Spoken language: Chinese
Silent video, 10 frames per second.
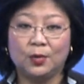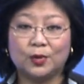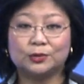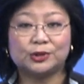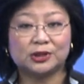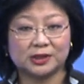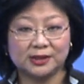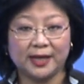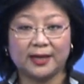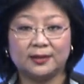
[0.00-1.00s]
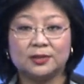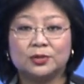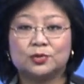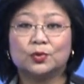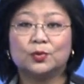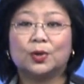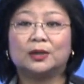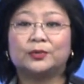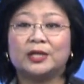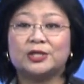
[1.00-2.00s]
过去十年，中
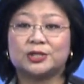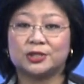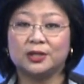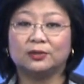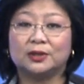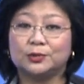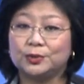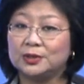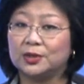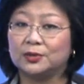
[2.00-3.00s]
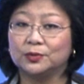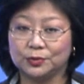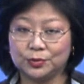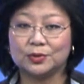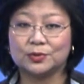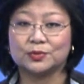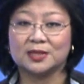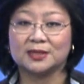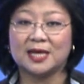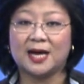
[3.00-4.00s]
国对石油的需求迅速
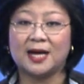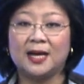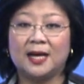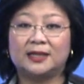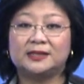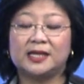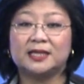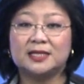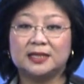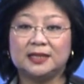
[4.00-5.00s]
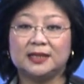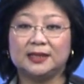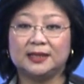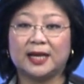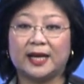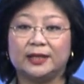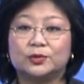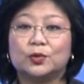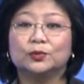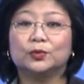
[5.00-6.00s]
增加，而且日益依赖
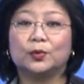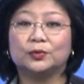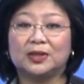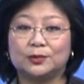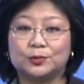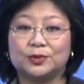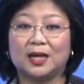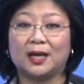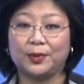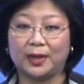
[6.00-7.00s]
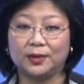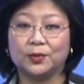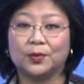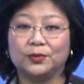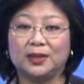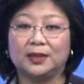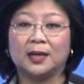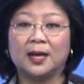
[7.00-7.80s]
中东地区的原油供应。